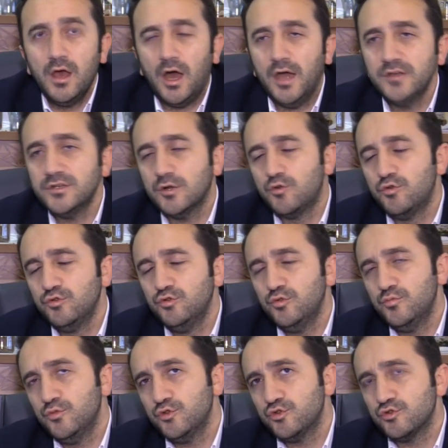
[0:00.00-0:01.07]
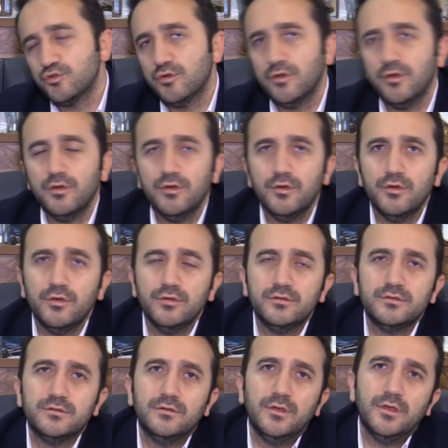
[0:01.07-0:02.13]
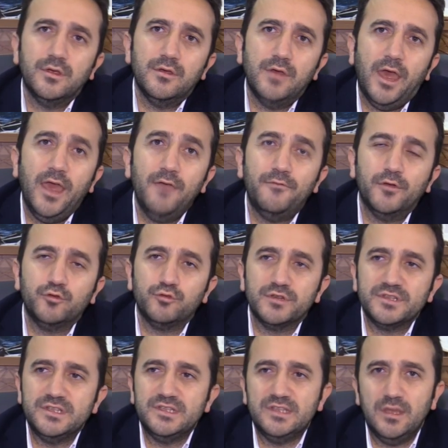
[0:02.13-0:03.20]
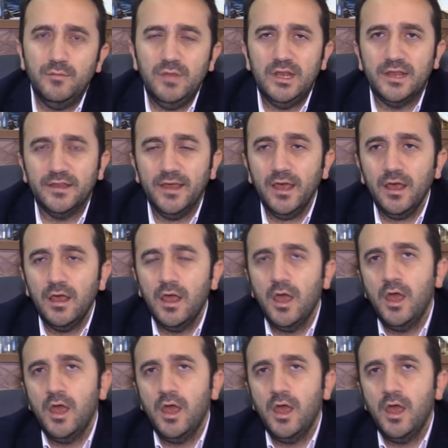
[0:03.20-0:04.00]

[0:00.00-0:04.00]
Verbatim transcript: Ayrıca kurduğumuz e, e-fatura sistemiyle de